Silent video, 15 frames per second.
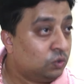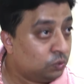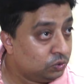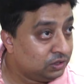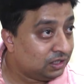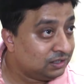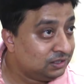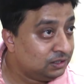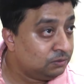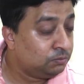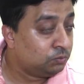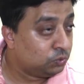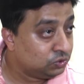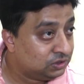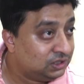ওনাদের
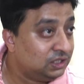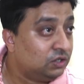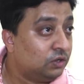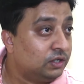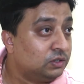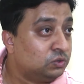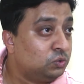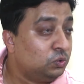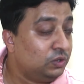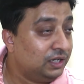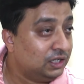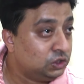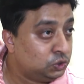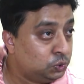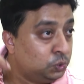মধ্যে হয়তো
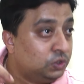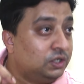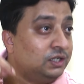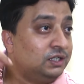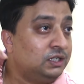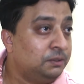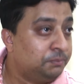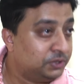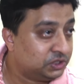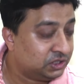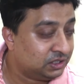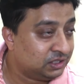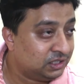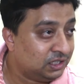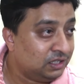এই সুগার কি
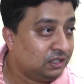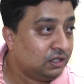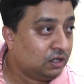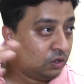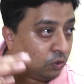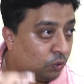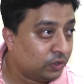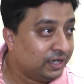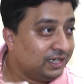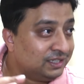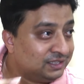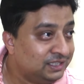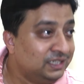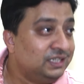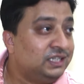প্রেশারটা অনেক
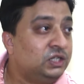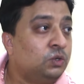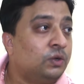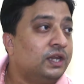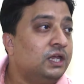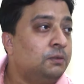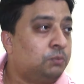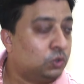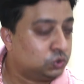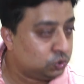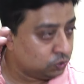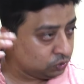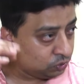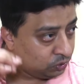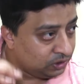দিন কি অনেক
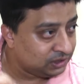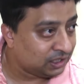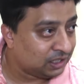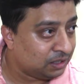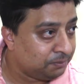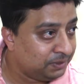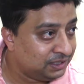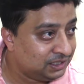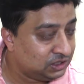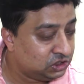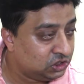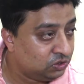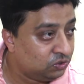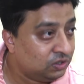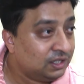বছর ধরে দানা
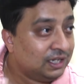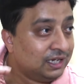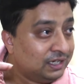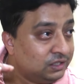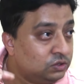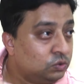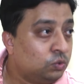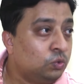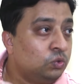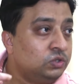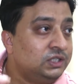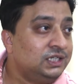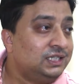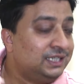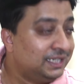বেঁধেছিল কিন্তু কোনো
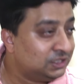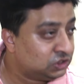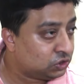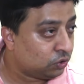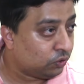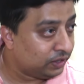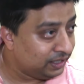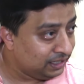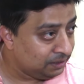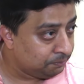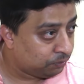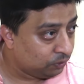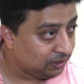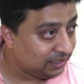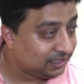দিন টেস্ট হয়নি
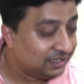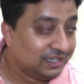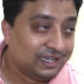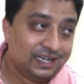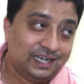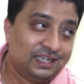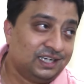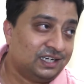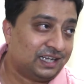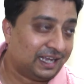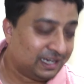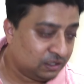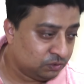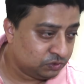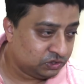বলে এটা
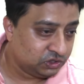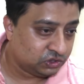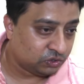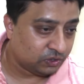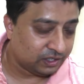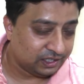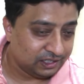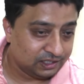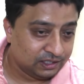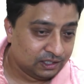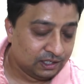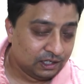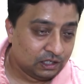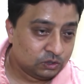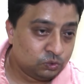ডায়াগনোসিস হয়নি
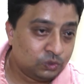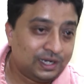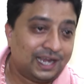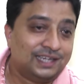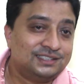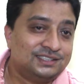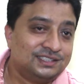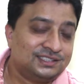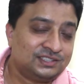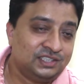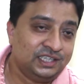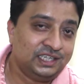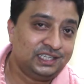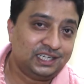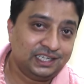তো ক্যান্সার
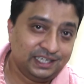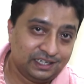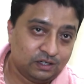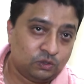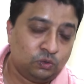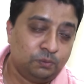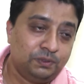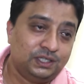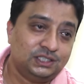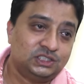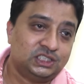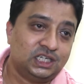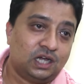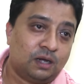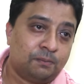স্ক্রিনিংটাই এরকমই
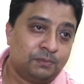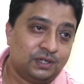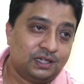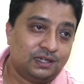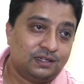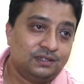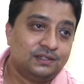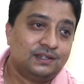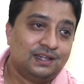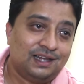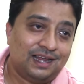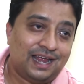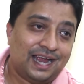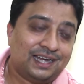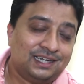যে আমরা
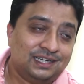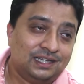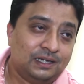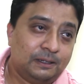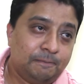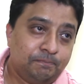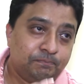একটা